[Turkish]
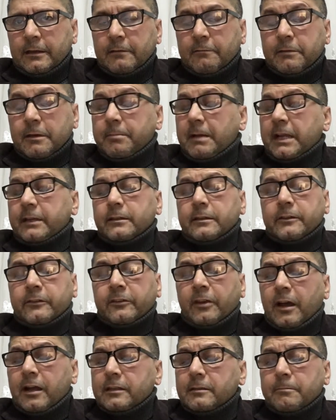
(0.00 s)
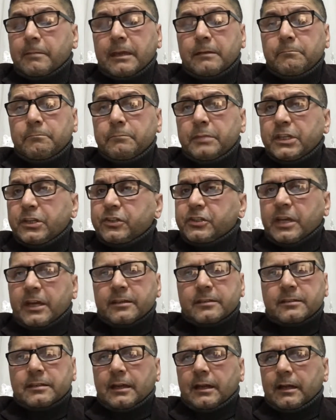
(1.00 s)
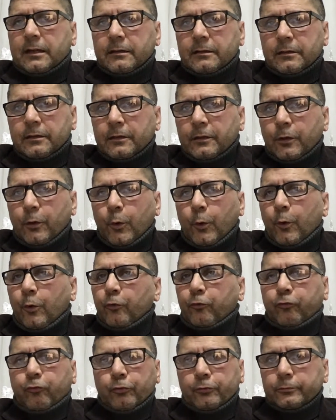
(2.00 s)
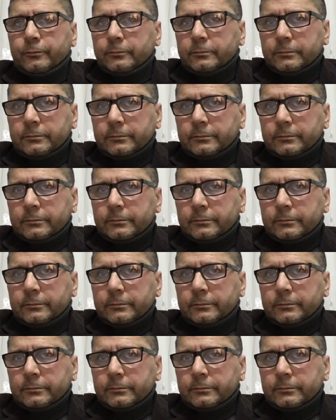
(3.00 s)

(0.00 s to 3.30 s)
Ve ben Sadi Bey'in bir kez de olsun